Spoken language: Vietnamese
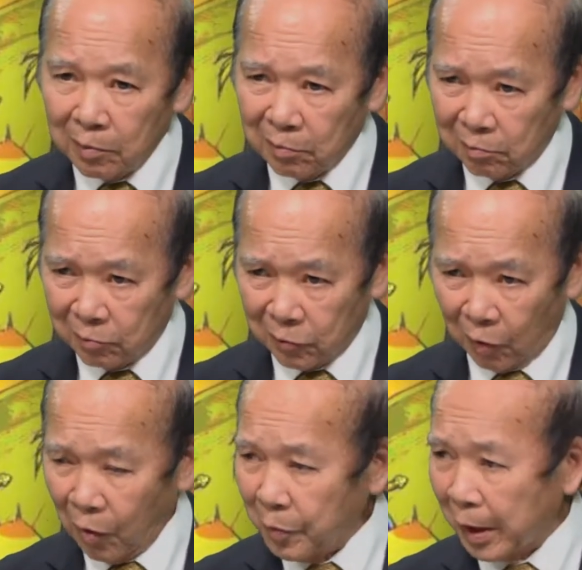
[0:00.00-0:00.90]
ừ,
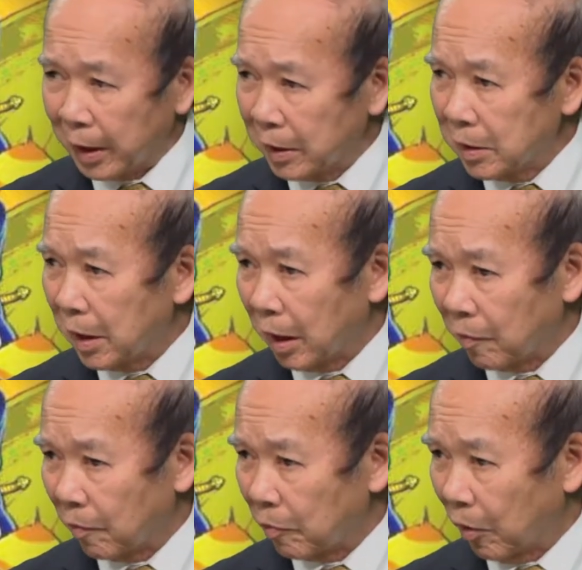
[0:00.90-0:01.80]
võ biển những người
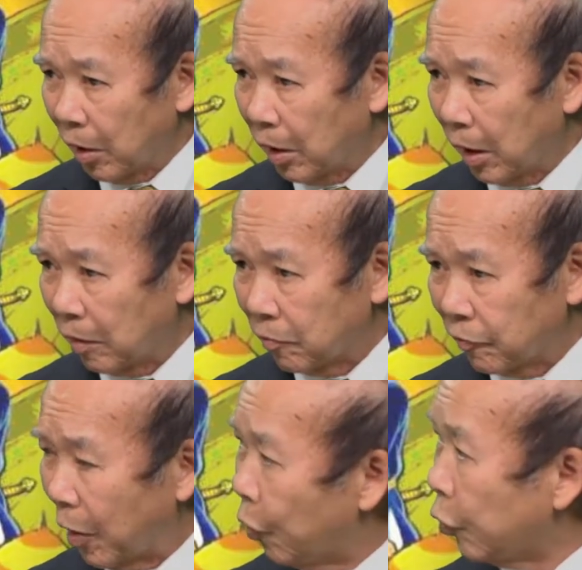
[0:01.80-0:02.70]
mà gọi là
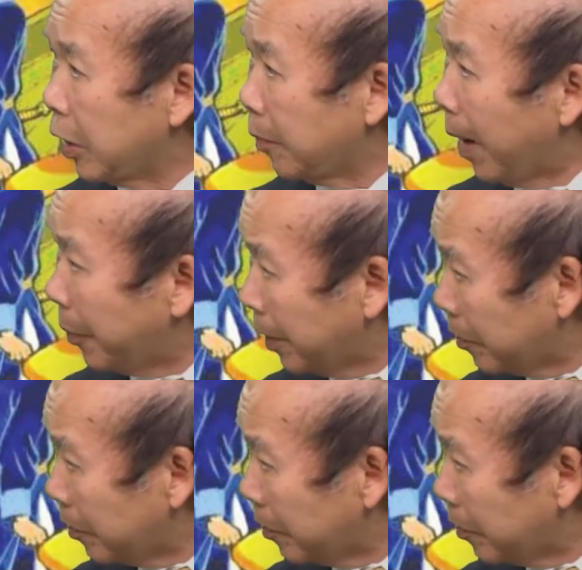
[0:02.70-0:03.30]
vào thịt bắp đó